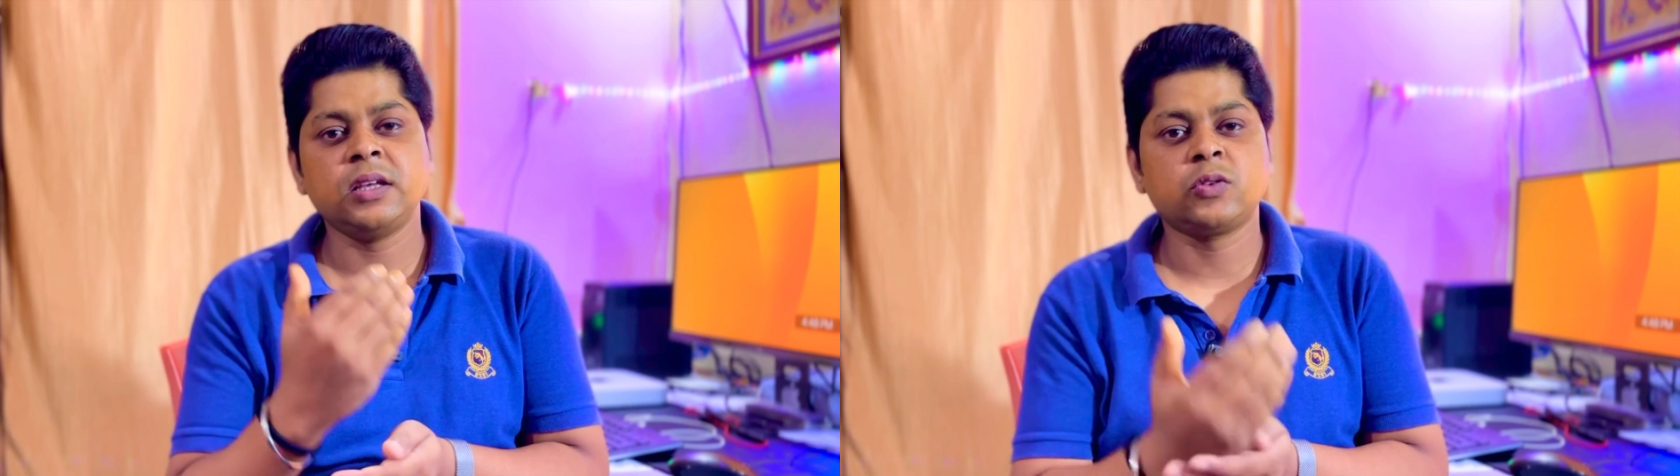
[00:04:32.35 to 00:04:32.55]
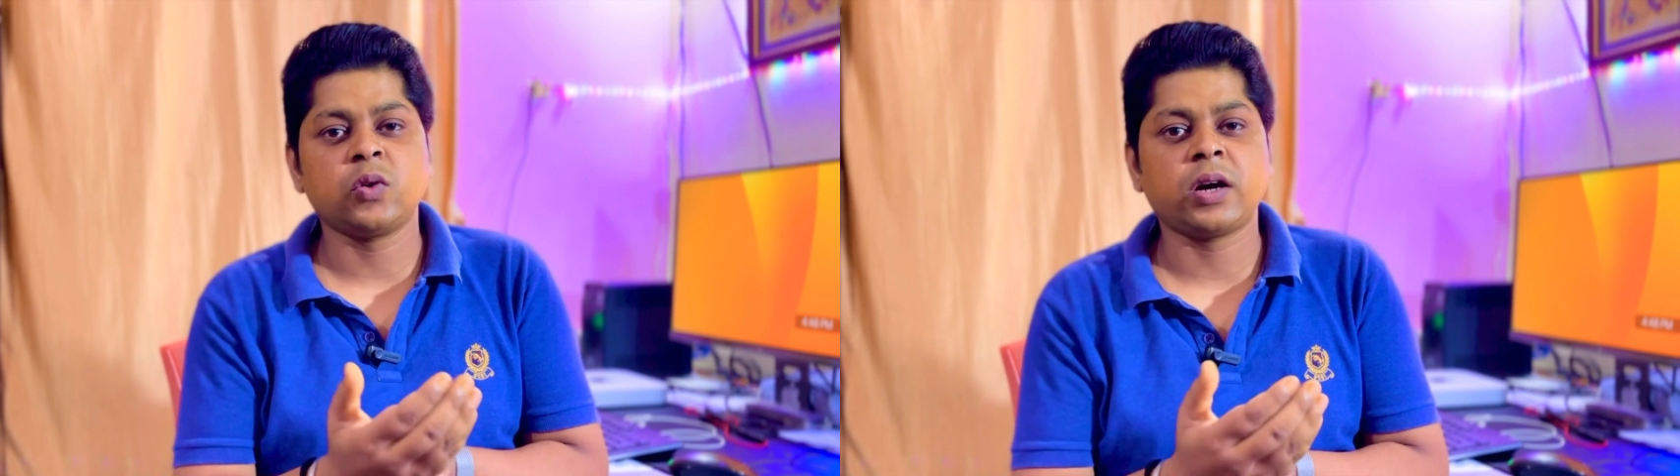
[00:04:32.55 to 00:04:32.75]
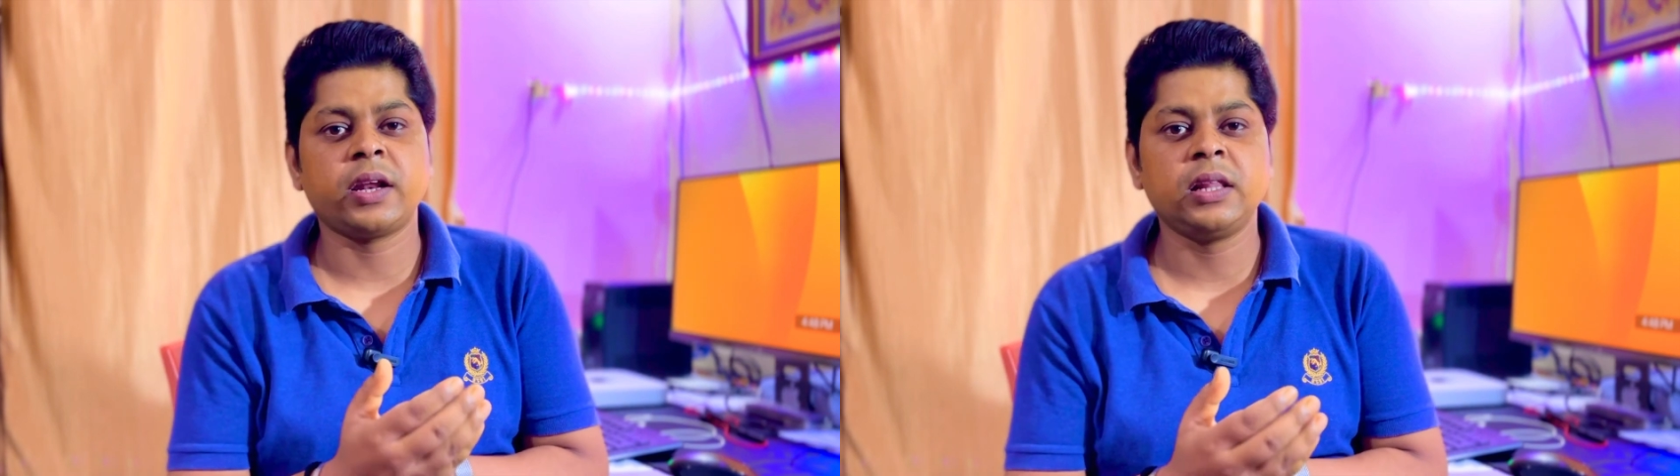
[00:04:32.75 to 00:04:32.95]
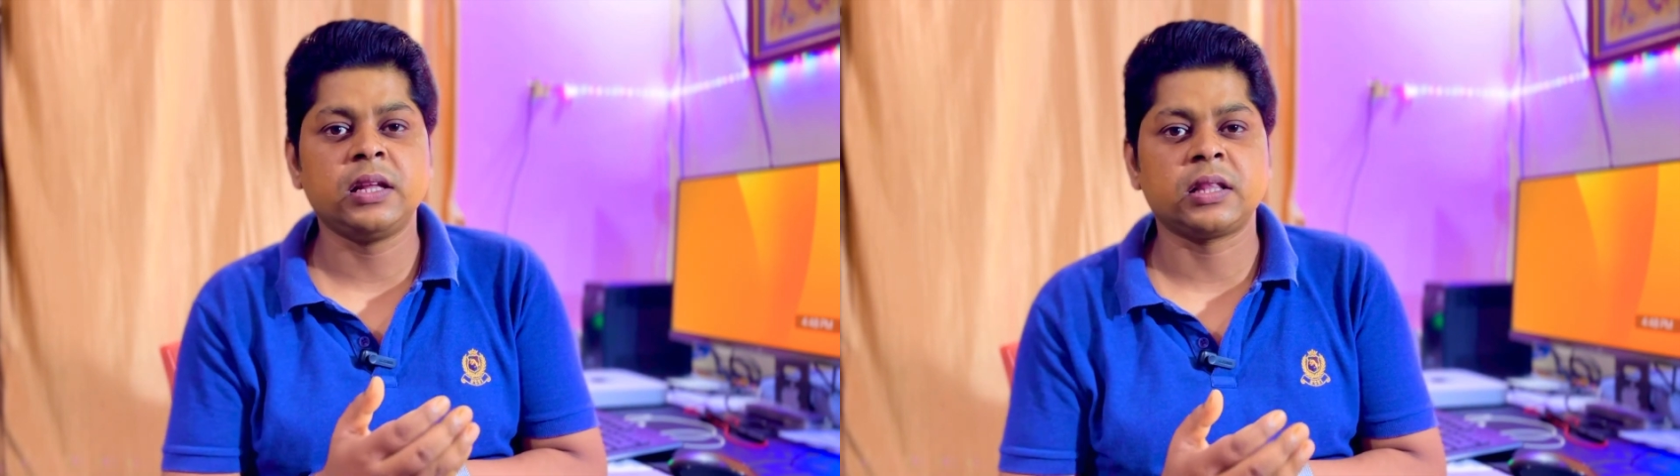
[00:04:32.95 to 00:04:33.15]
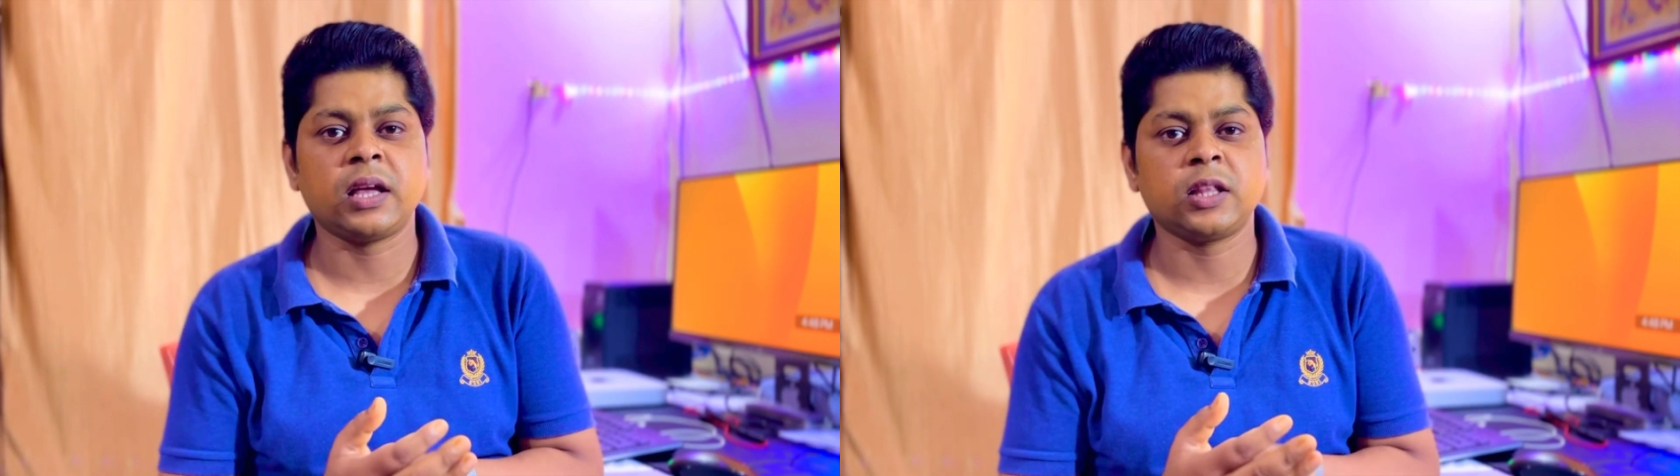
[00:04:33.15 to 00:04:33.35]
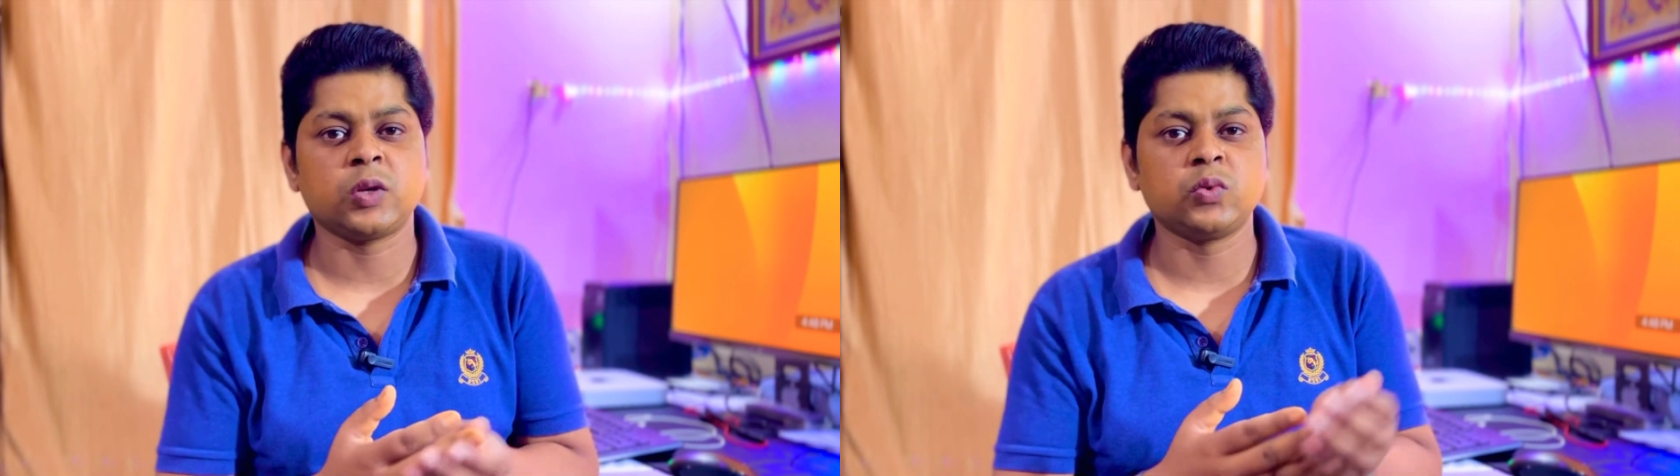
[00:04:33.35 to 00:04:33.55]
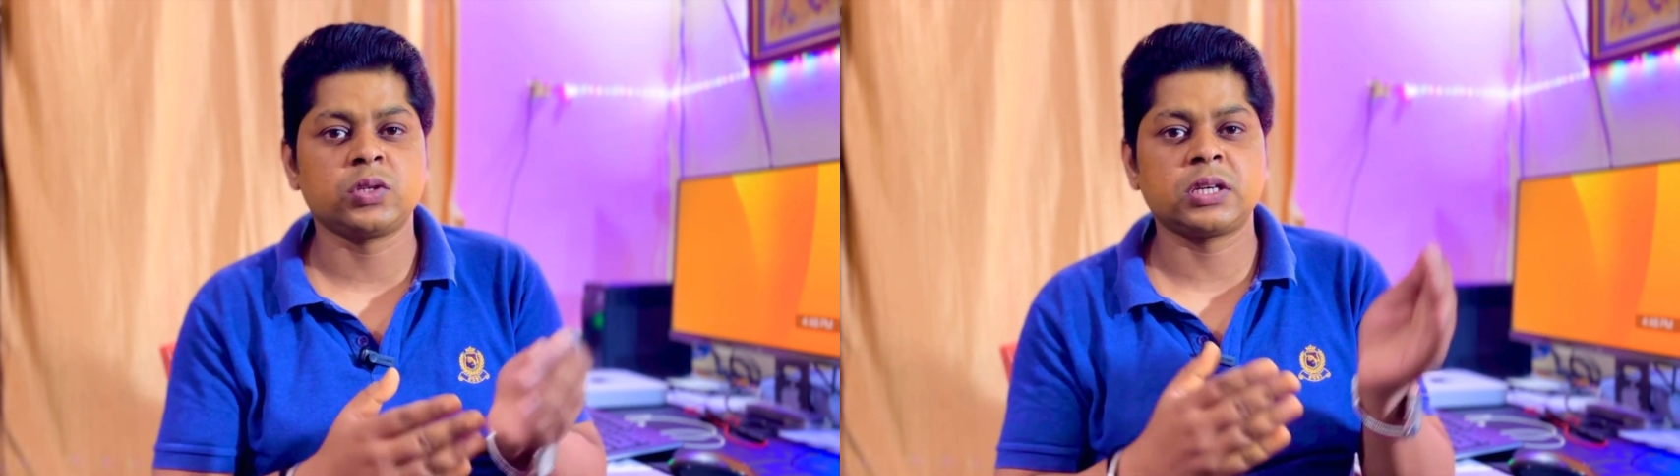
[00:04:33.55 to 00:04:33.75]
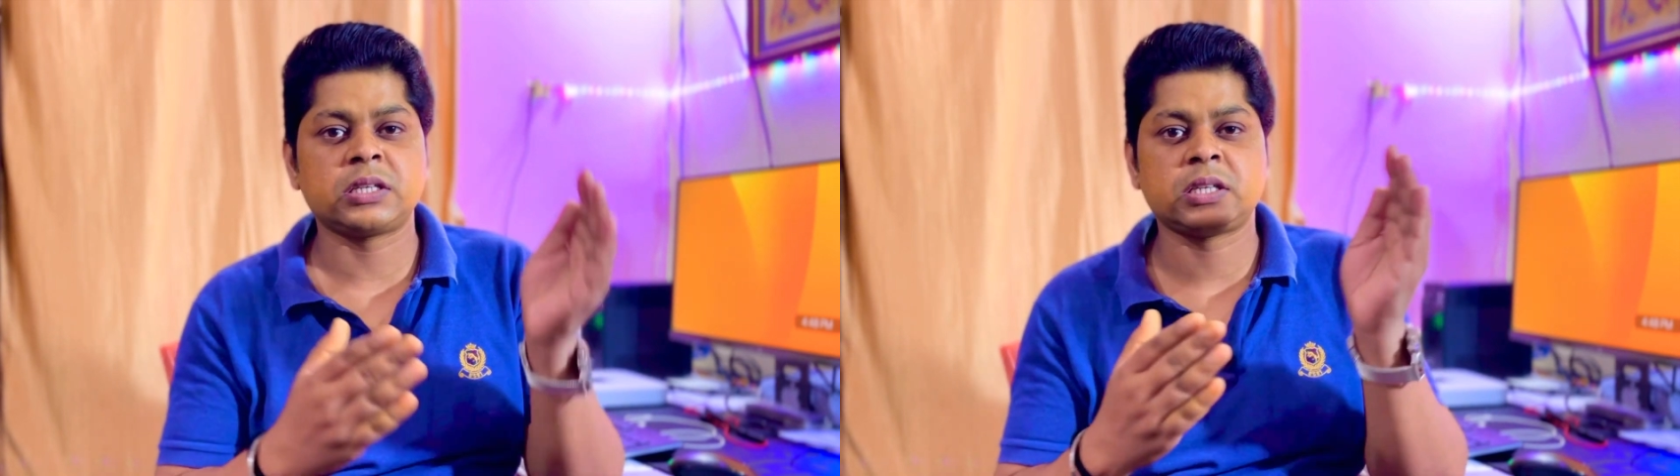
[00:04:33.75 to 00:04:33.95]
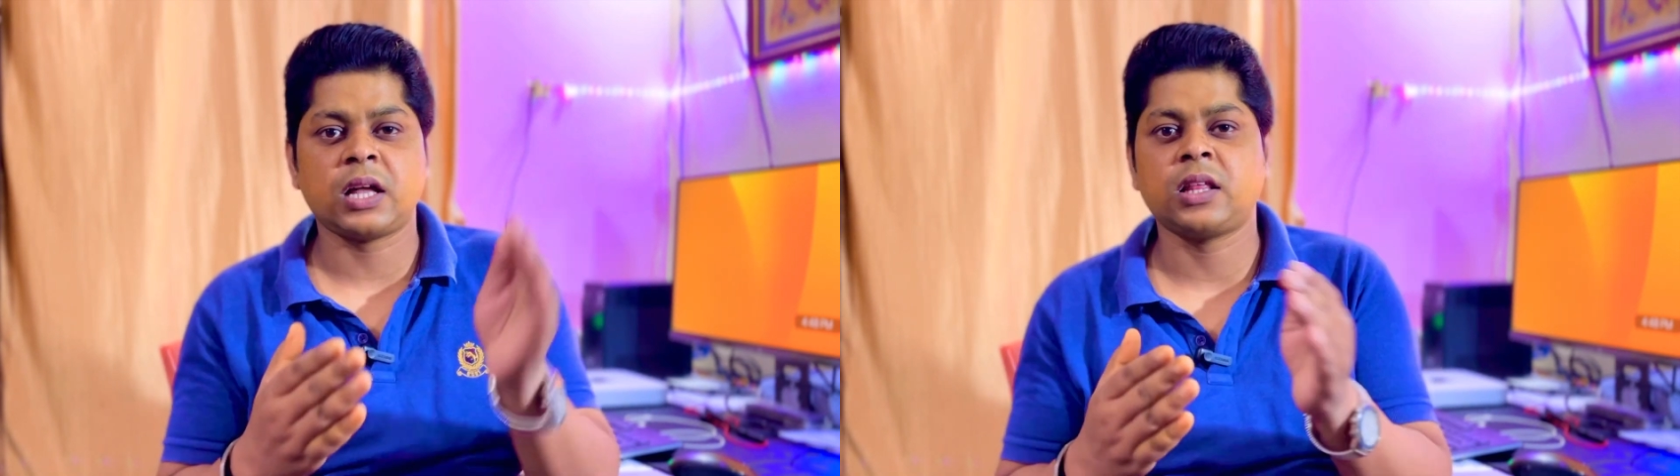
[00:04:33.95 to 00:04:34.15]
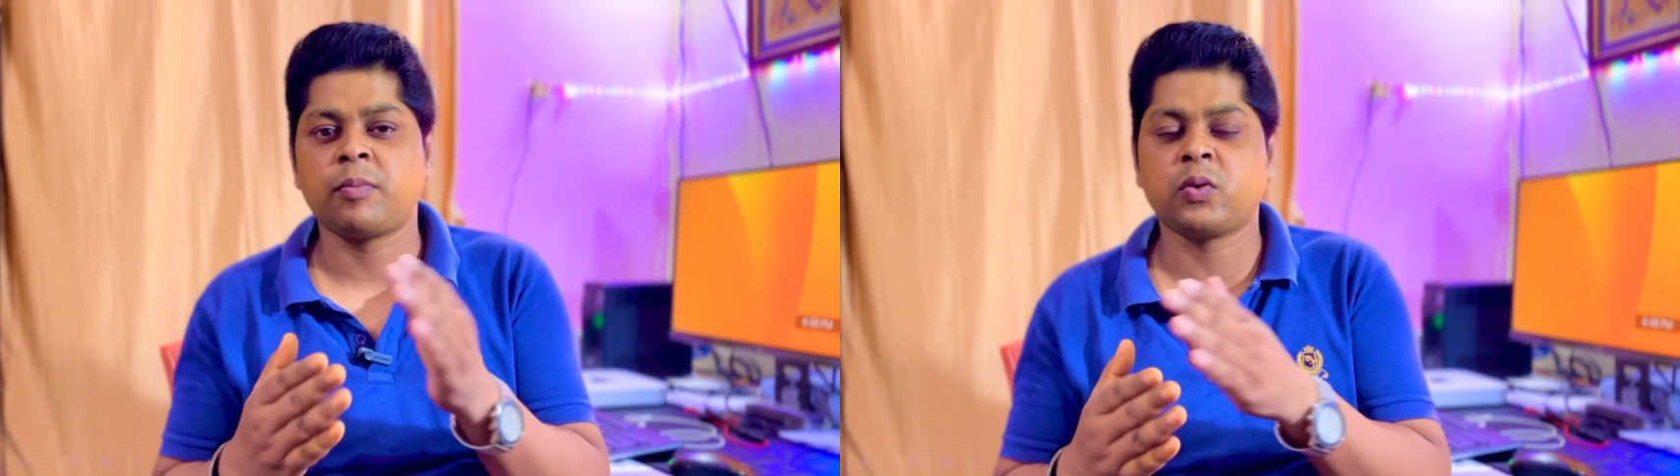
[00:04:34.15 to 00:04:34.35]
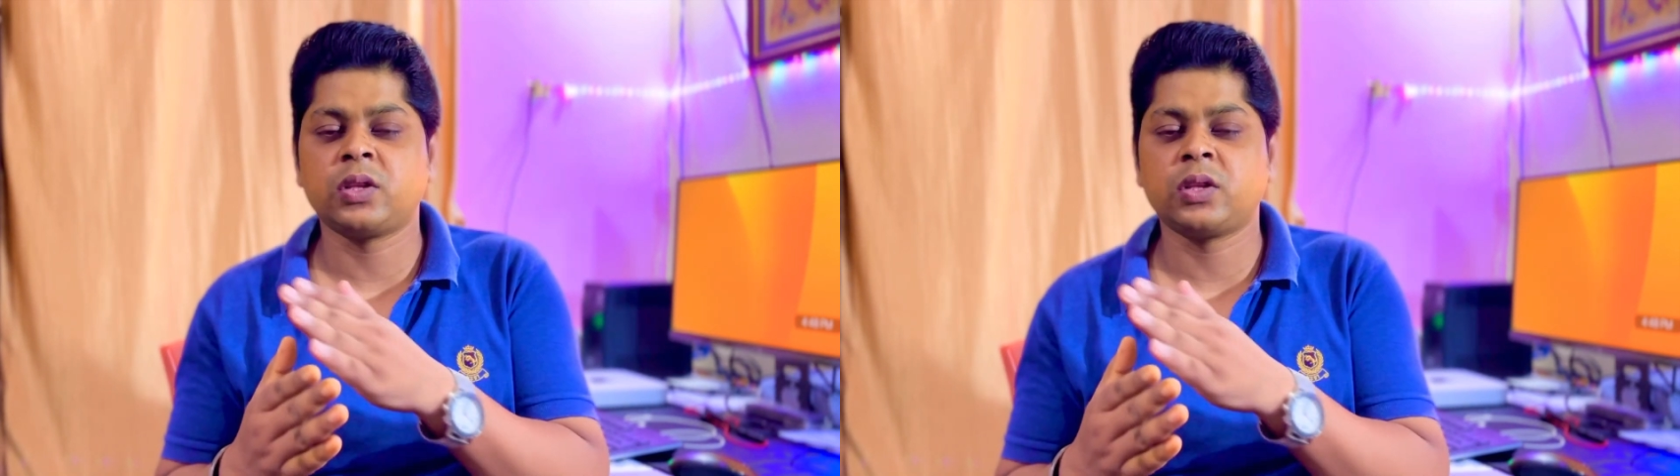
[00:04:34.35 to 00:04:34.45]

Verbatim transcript: इसको खरीद लेते हैं तो उसके साथ आपको